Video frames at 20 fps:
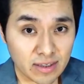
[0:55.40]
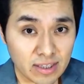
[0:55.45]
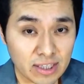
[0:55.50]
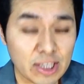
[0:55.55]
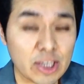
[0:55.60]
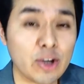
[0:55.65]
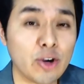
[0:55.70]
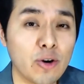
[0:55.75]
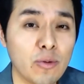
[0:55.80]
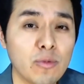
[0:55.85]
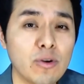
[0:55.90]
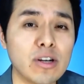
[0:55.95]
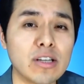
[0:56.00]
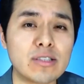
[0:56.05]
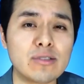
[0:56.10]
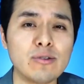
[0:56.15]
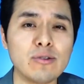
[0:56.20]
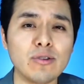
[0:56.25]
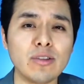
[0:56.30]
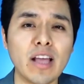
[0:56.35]
y como
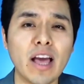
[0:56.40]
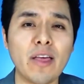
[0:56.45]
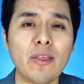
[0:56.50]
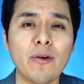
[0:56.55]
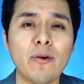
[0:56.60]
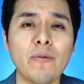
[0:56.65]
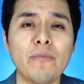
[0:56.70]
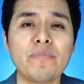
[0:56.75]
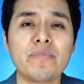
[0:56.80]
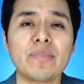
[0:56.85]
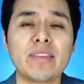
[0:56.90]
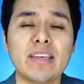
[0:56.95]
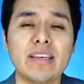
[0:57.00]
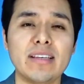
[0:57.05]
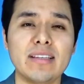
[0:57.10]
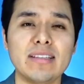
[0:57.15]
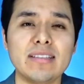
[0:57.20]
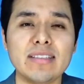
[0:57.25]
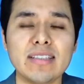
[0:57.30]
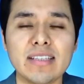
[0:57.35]
resultado,
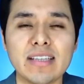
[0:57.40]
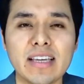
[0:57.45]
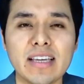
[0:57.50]
ese